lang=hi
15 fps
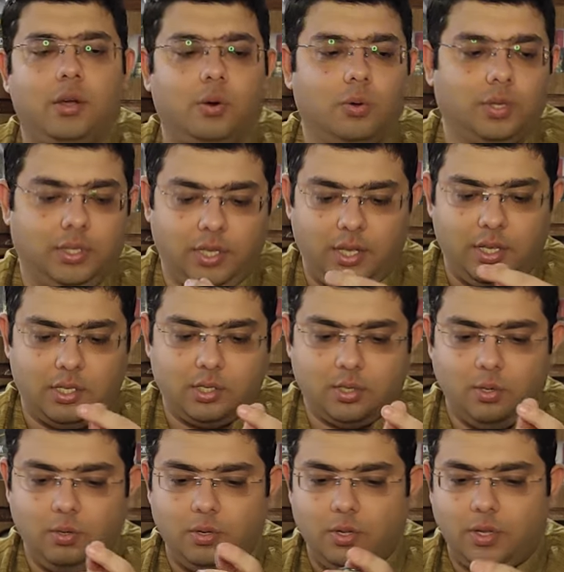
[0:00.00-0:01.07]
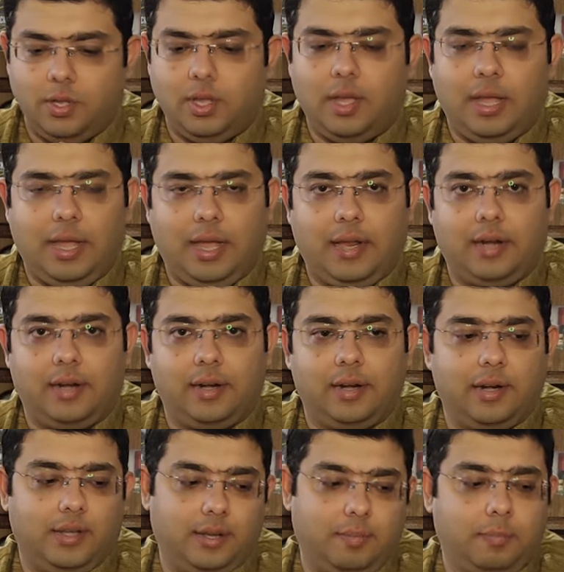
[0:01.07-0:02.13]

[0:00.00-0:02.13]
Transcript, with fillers: खोलते हैं इसको एंड